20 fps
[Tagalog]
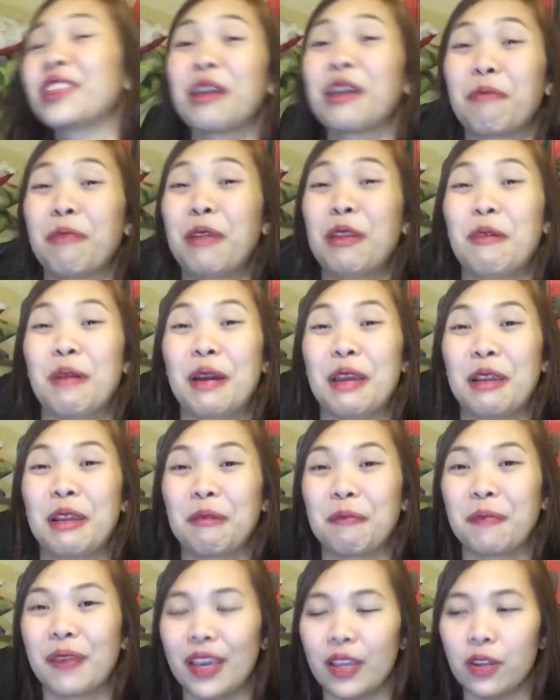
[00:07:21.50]
so,
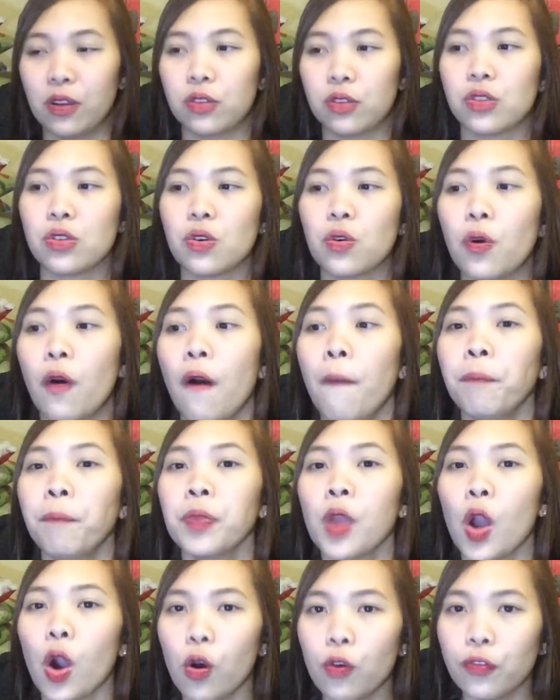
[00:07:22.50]
nagpaliwanag pa eh, no? So,
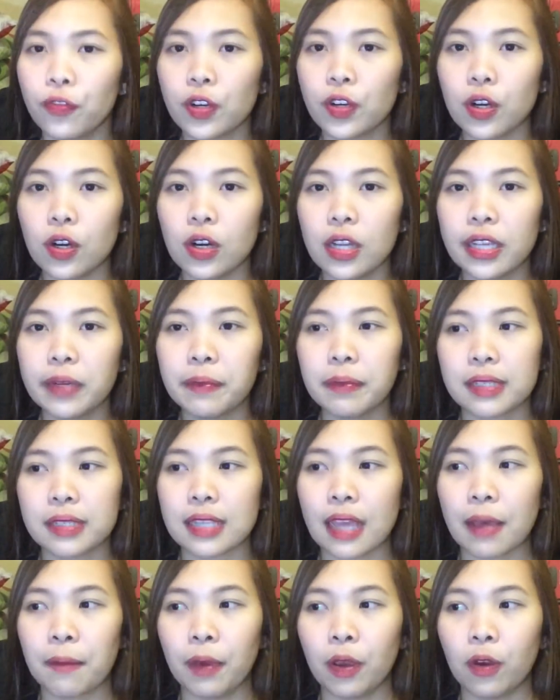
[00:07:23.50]
overall, ang
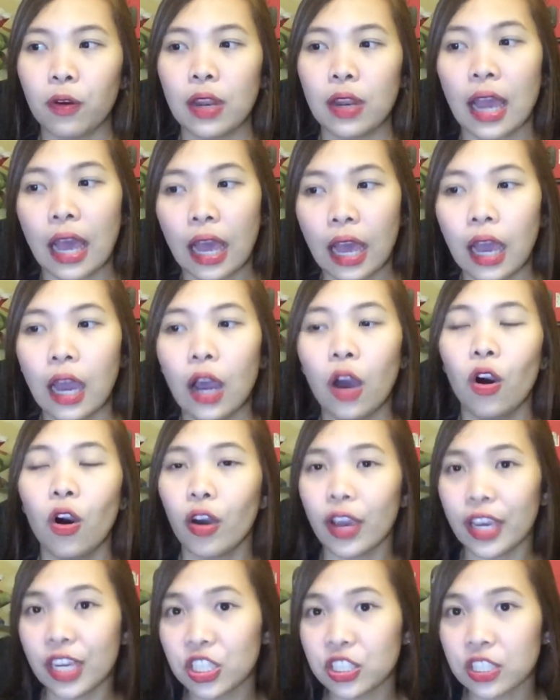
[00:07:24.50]
masabi ko lang,
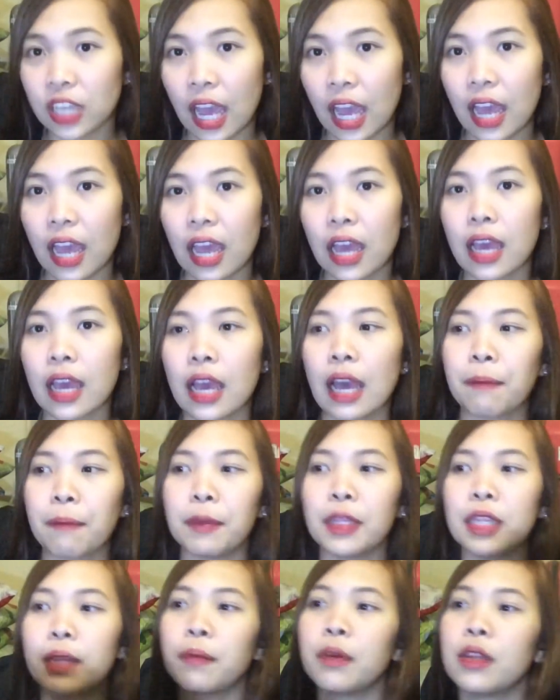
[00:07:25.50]
okay siya.
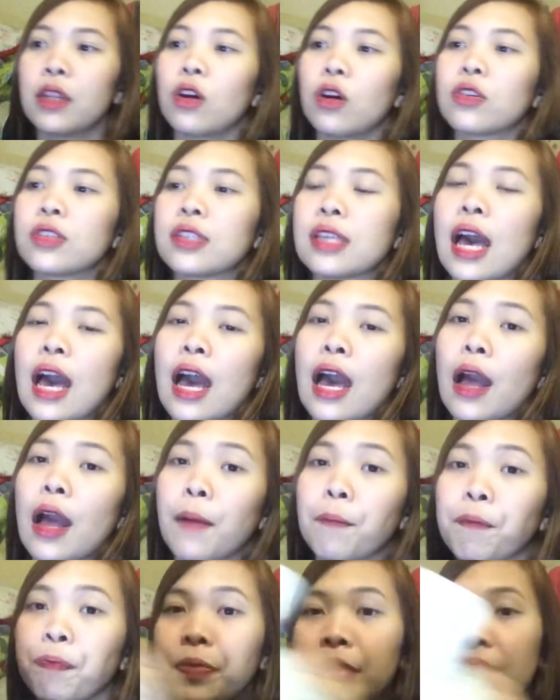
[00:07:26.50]
Happy naman ako
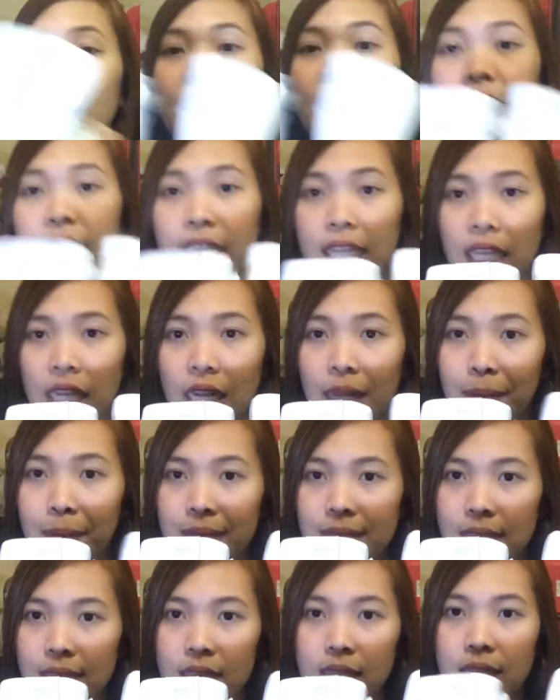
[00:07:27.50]
sa
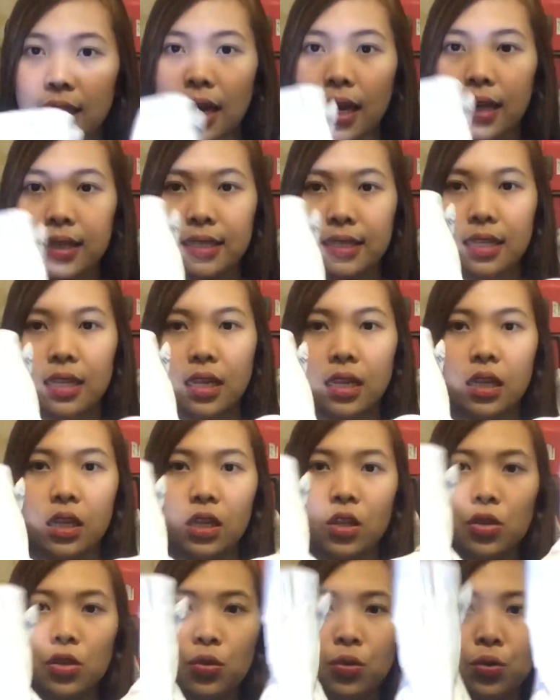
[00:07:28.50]
kinalabasan niya kasi nalinis